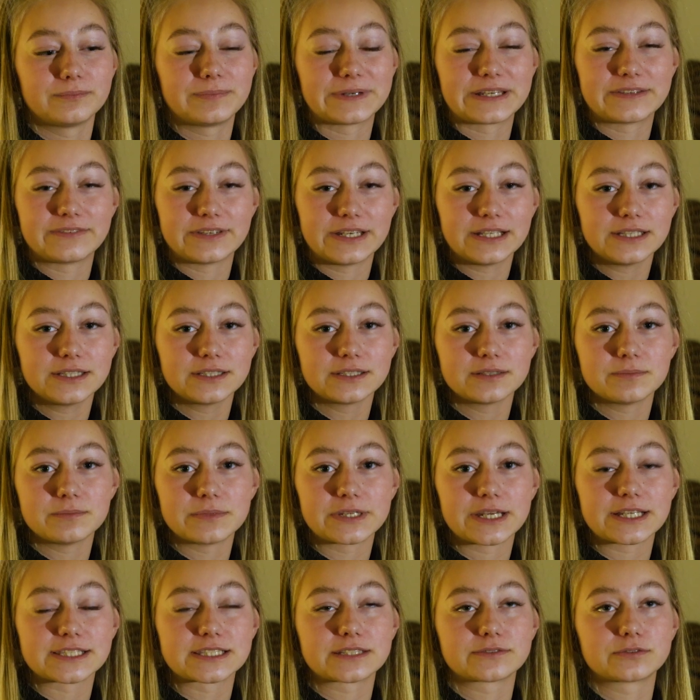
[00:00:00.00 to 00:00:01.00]
Привет,
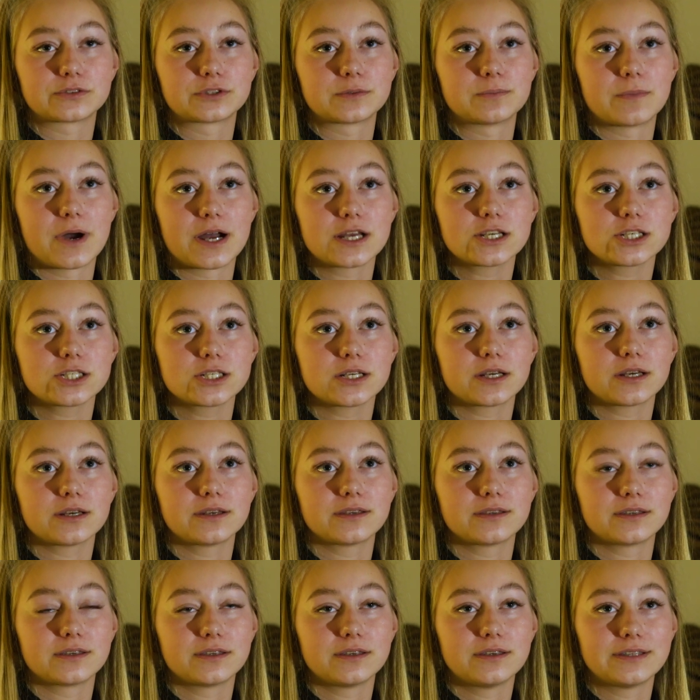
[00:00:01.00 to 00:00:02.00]
меня зовут
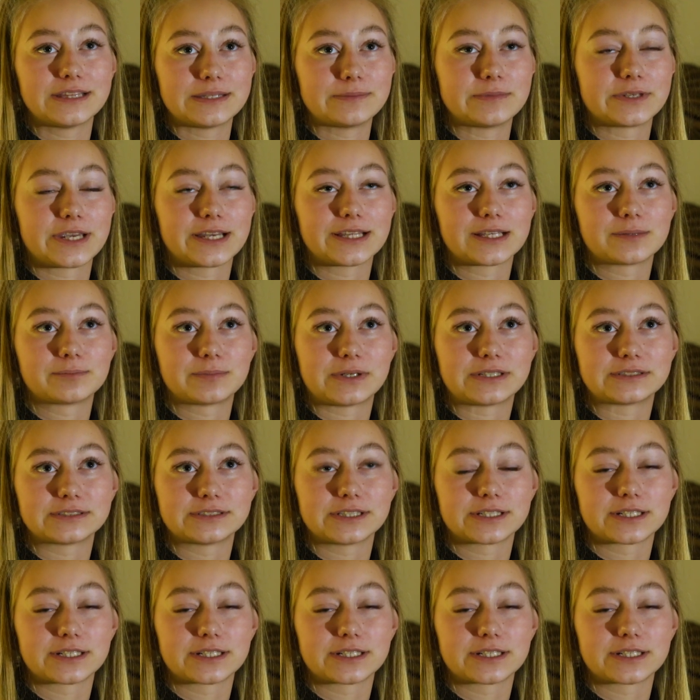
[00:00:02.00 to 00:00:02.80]
Маша, и на меня напал